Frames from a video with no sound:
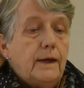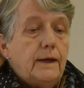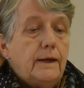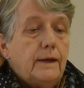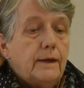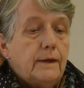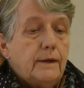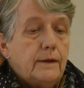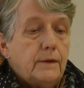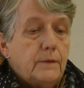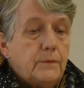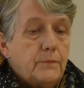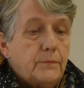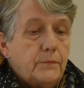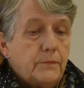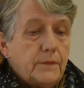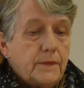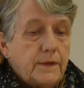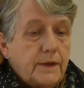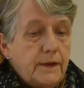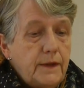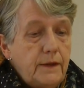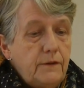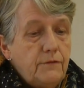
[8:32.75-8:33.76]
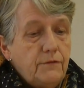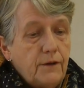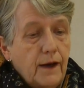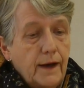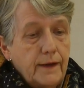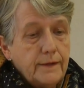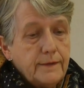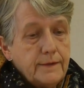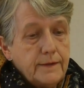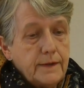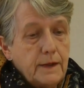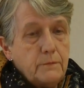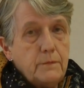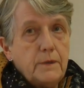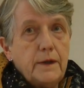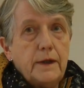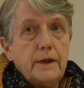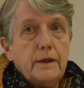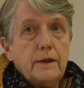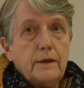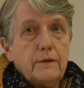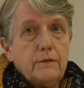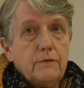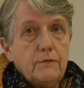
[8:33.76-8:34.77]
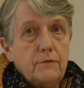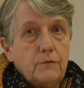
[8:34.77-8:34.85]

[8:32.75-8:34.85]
ähm, die weiß nämlich,